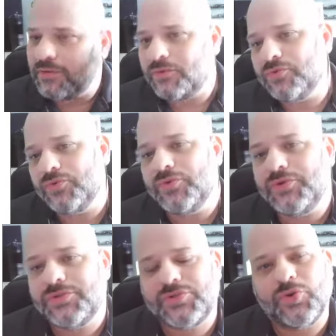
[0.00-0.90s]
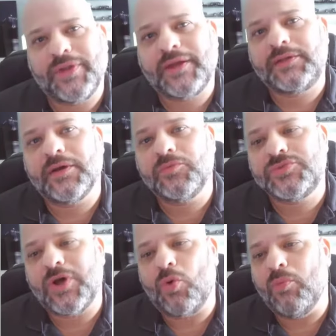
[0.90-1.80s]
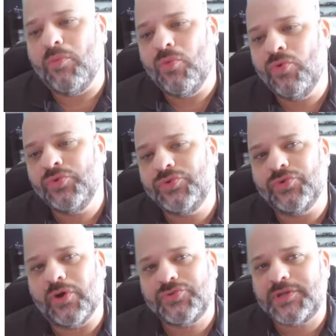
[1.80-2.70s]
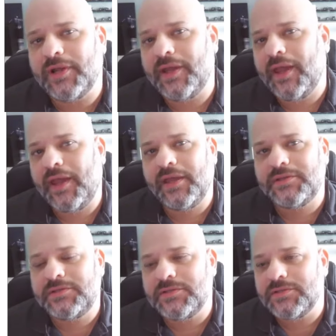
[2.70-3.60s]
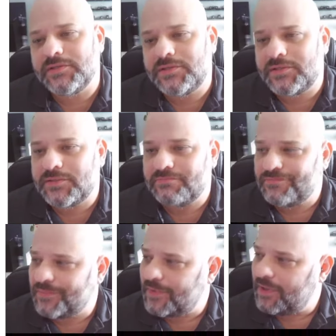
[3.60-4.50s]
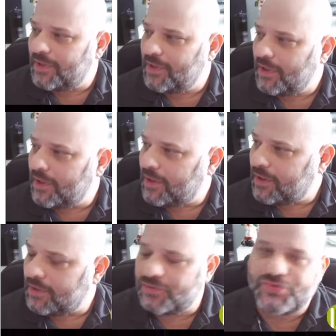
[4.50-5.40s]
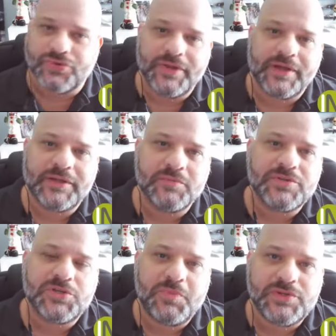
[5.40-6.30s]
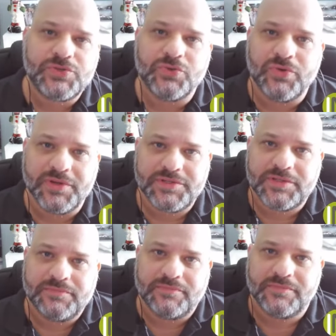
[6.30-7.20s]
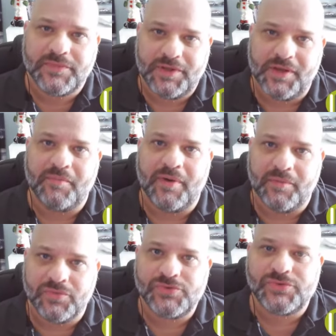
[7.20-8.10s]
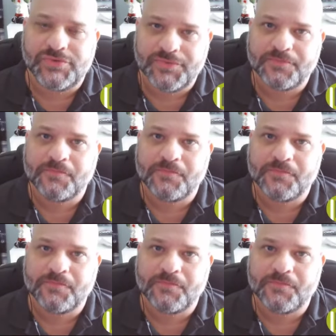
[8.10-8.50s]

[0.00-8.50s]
nos conectamos ao mundo, aos clientes, nos conectamos às pessoas que amamos.